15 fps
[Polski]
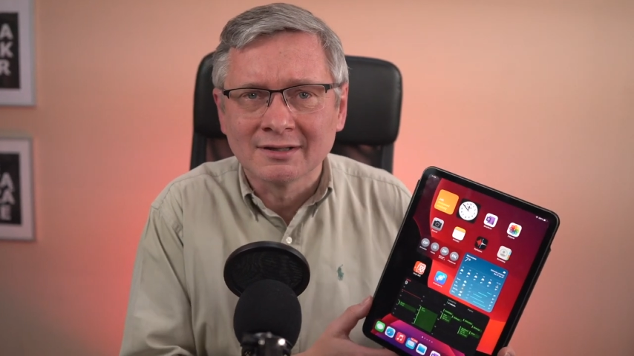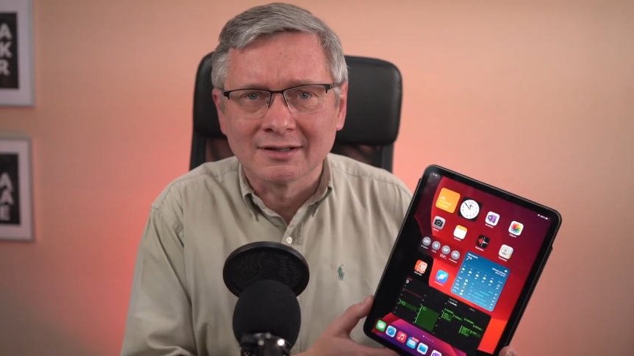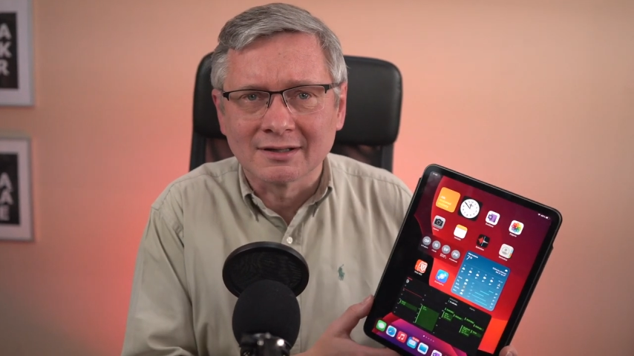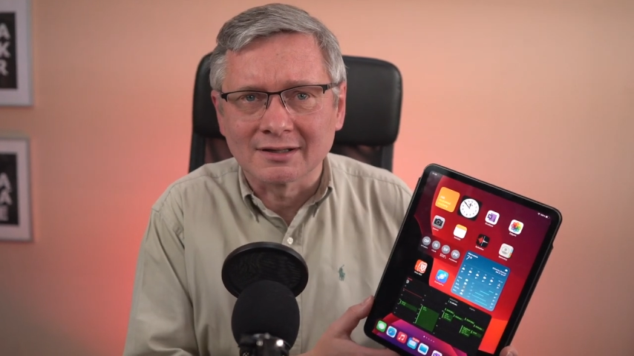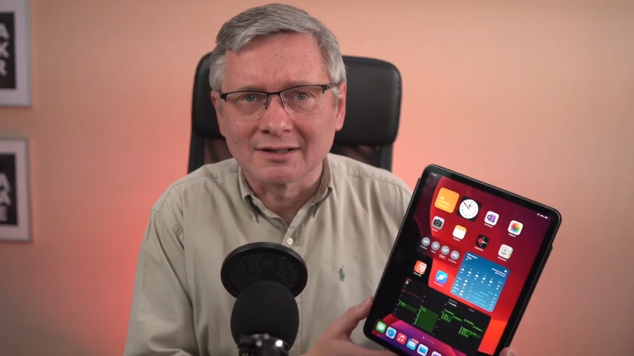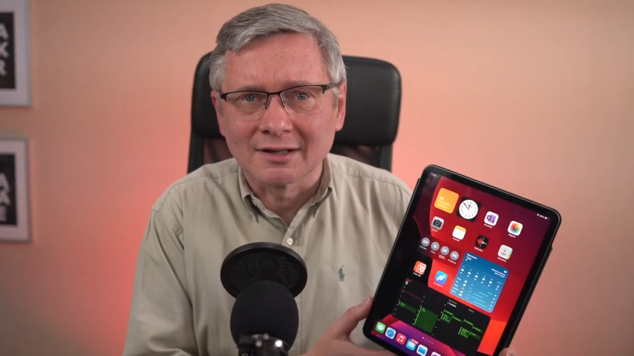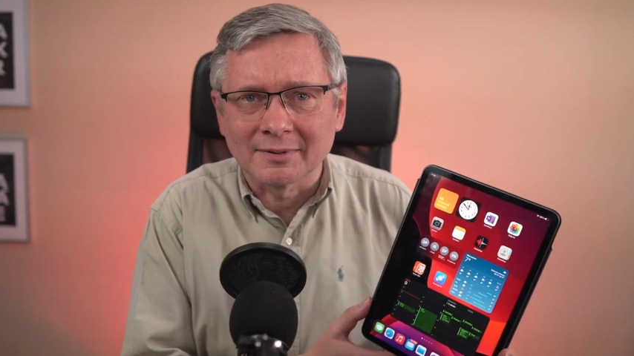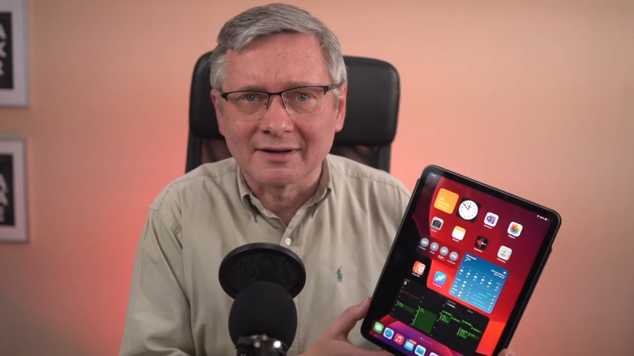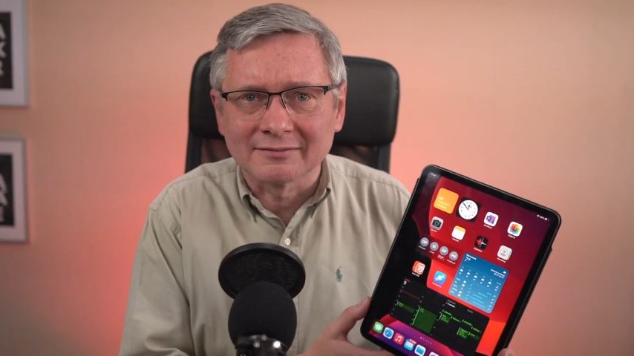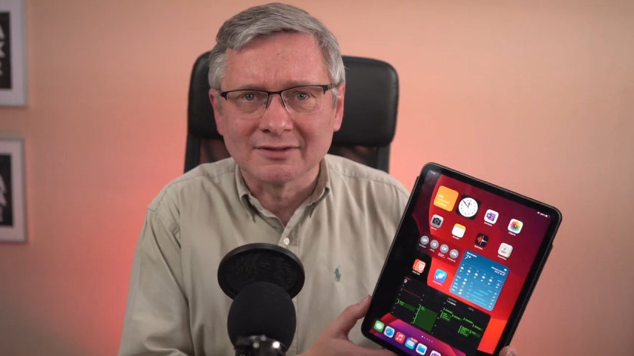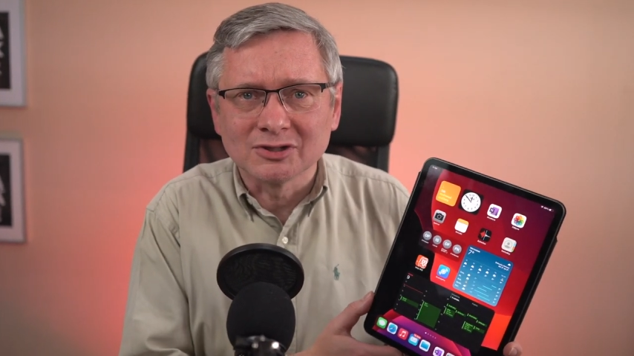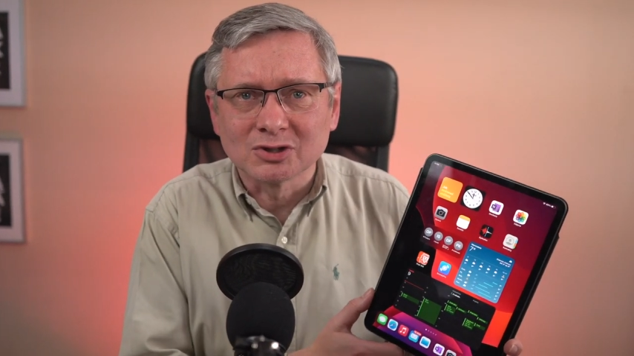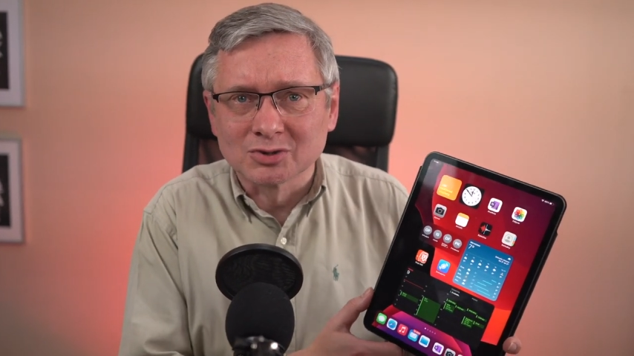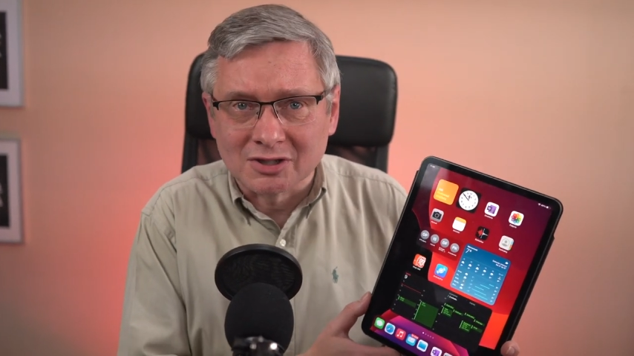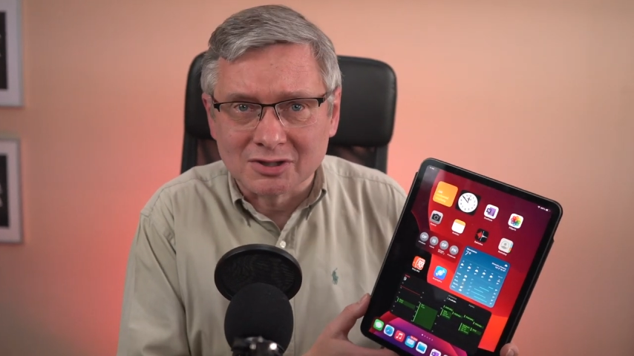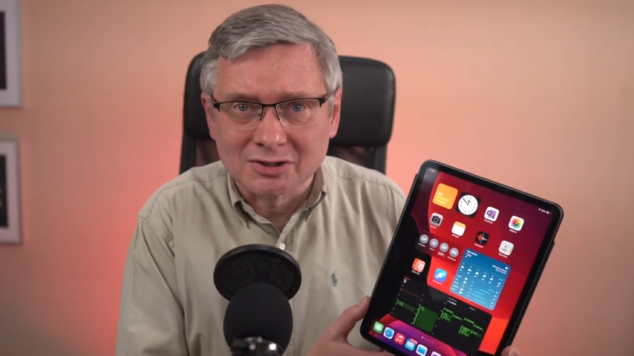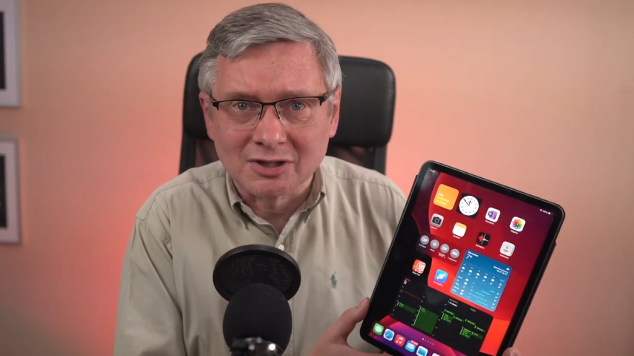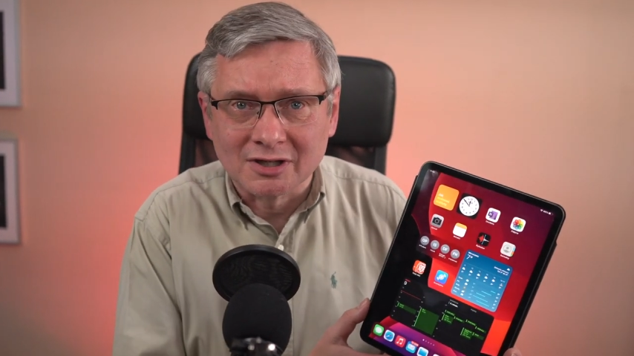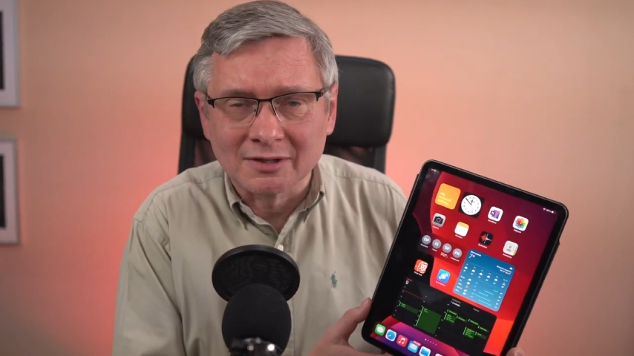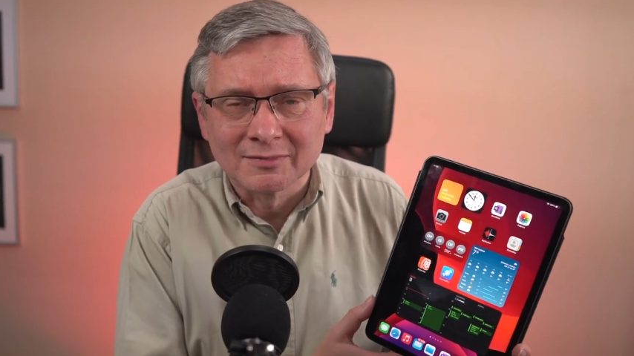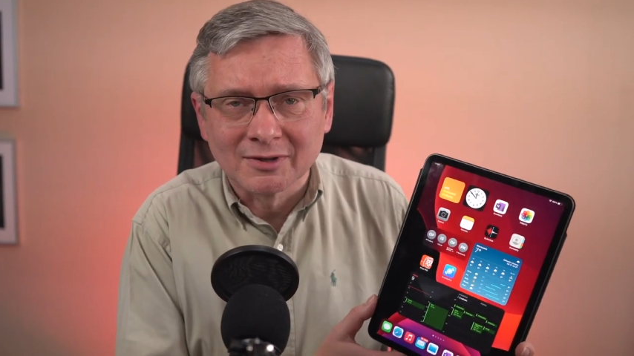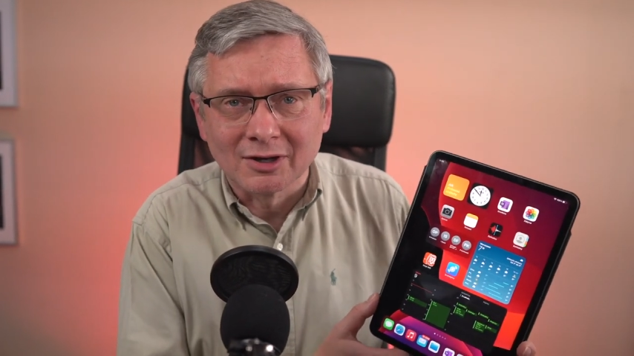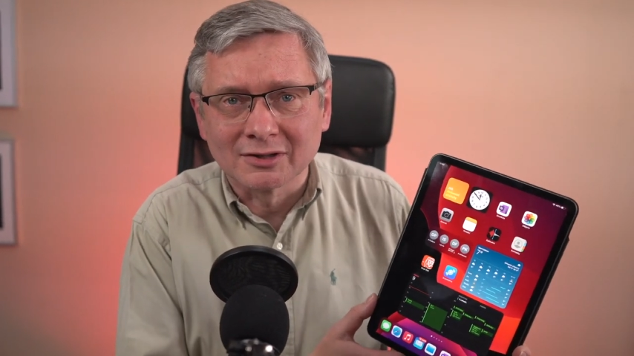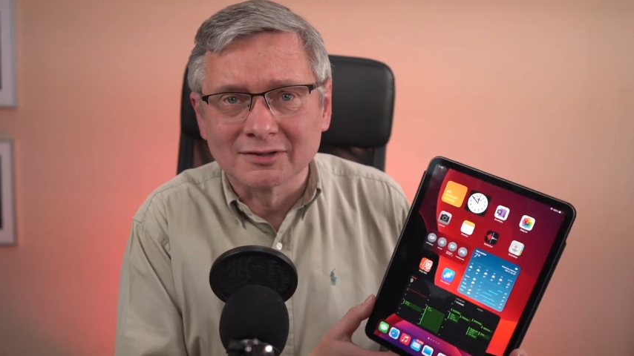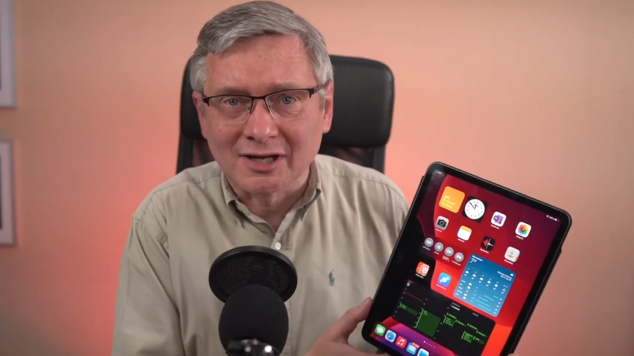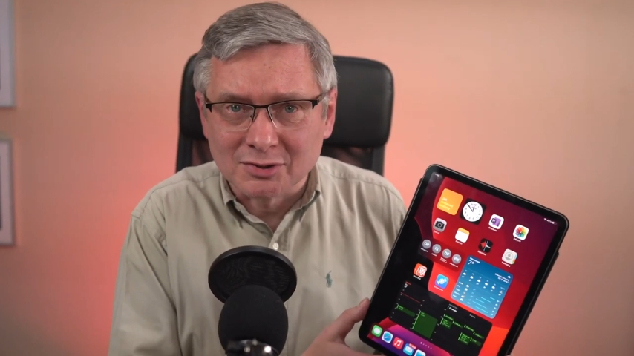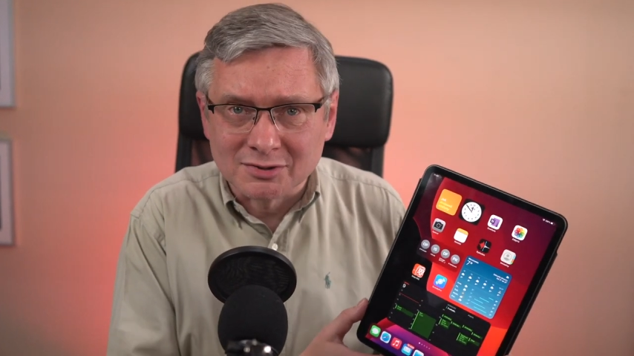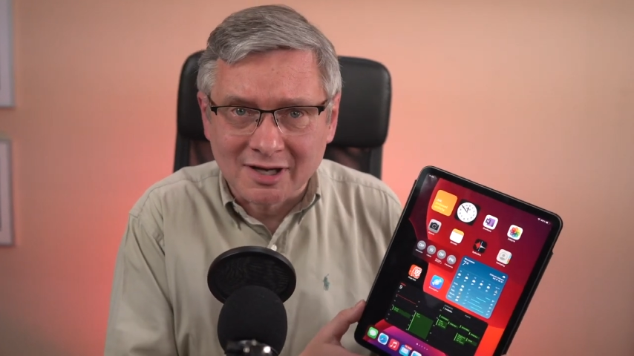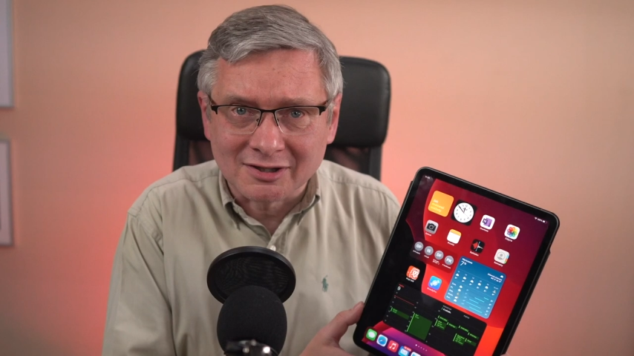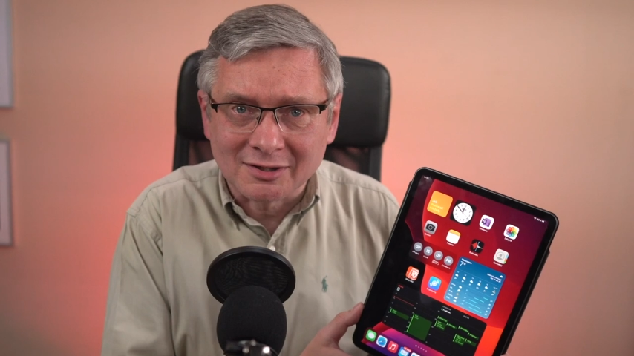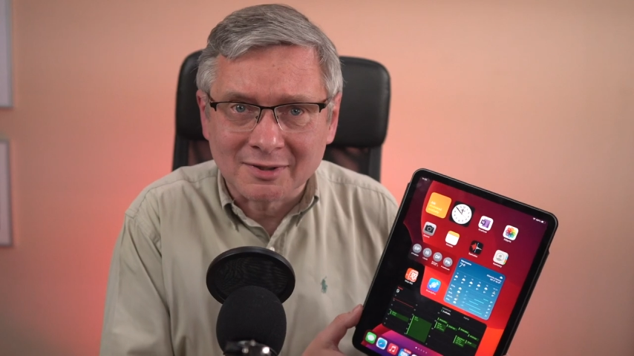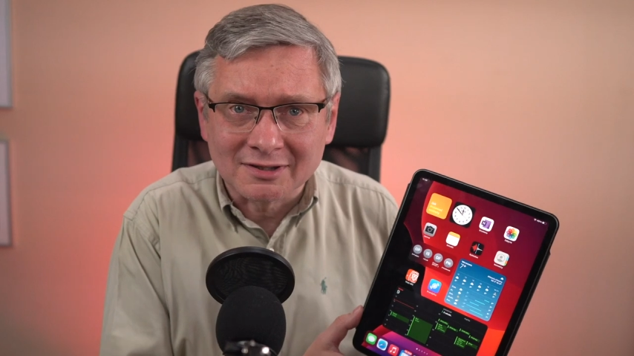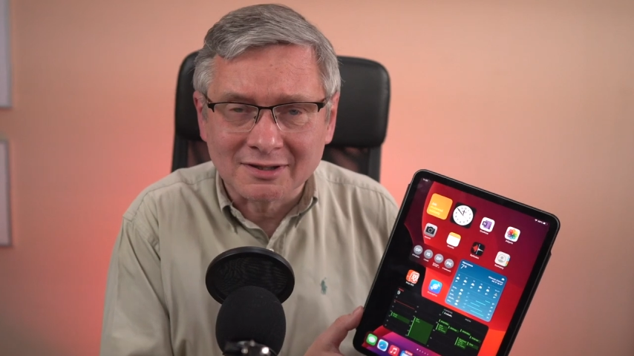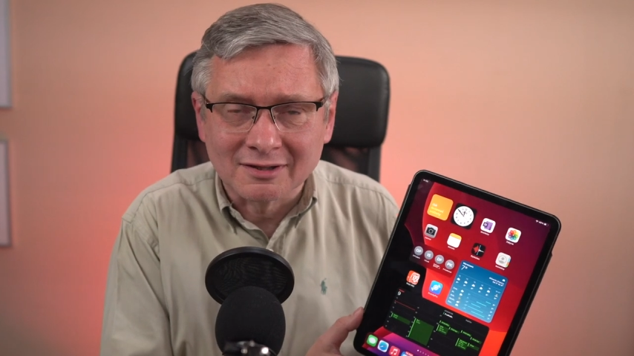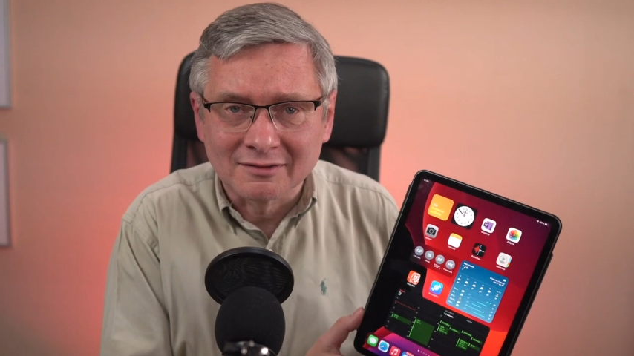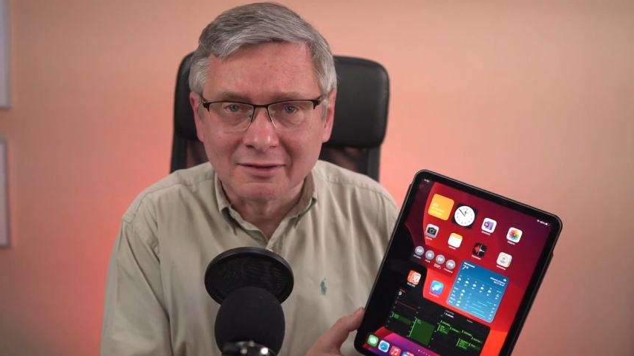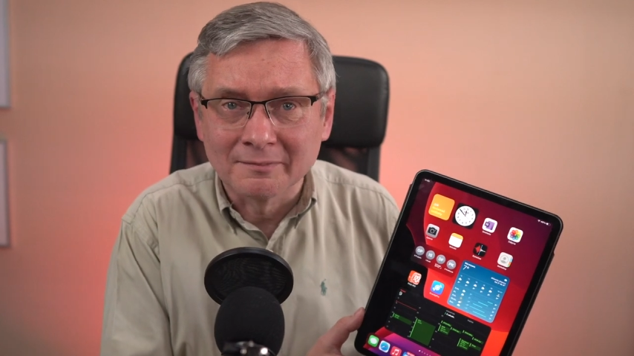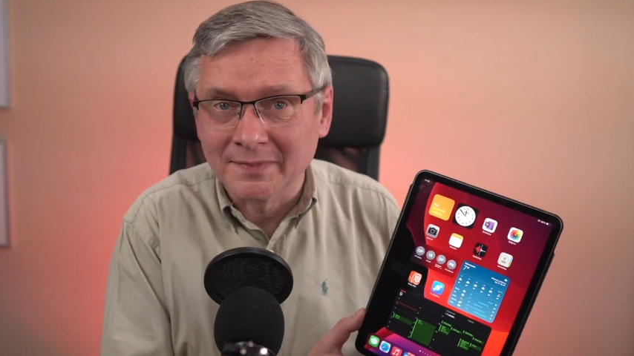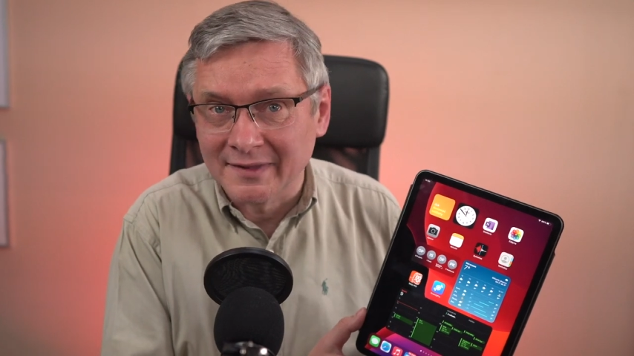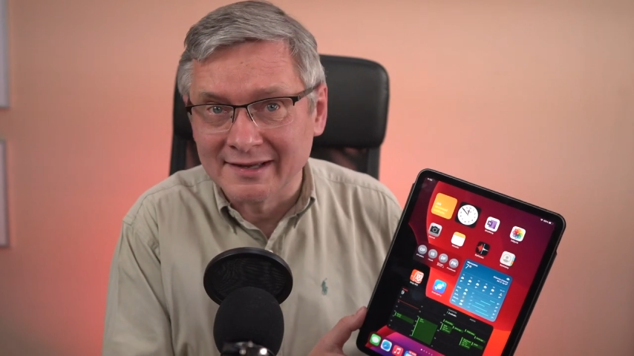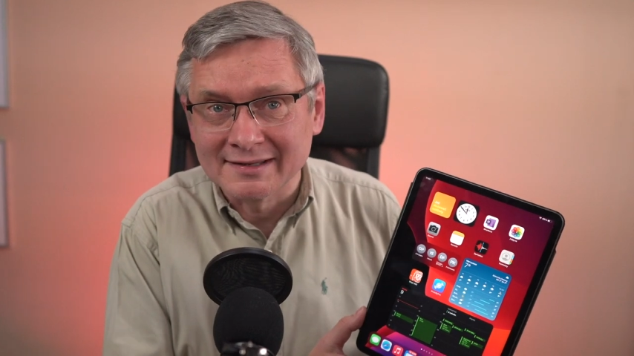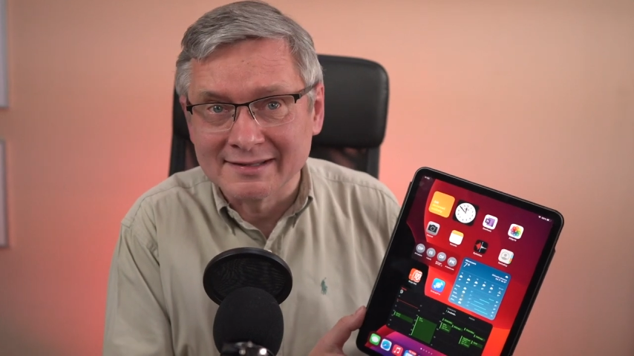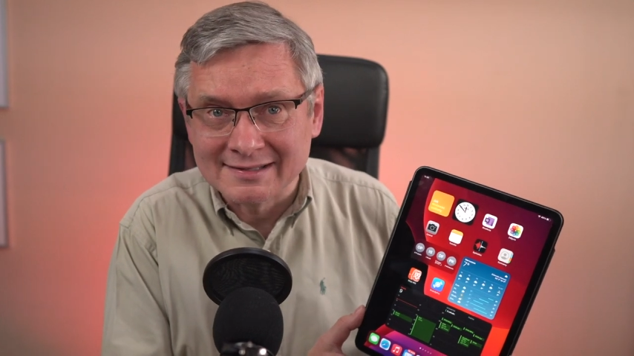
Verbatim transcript: tak naprawdę nie rzucać się od razu z kartą kredytową na